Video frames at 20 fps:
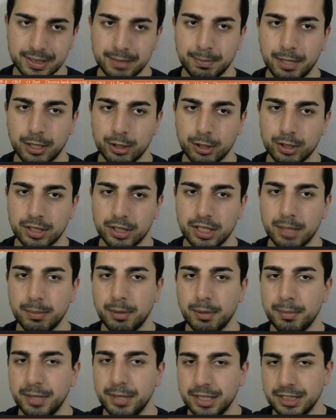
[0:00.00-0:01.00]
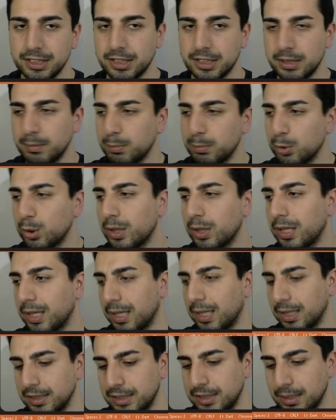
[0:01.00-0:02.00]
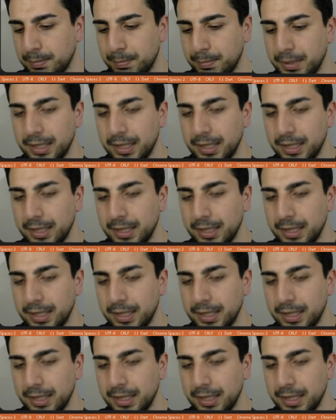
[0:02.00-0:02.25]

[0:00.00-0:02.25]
pardon tema manager'ım bunları alacak.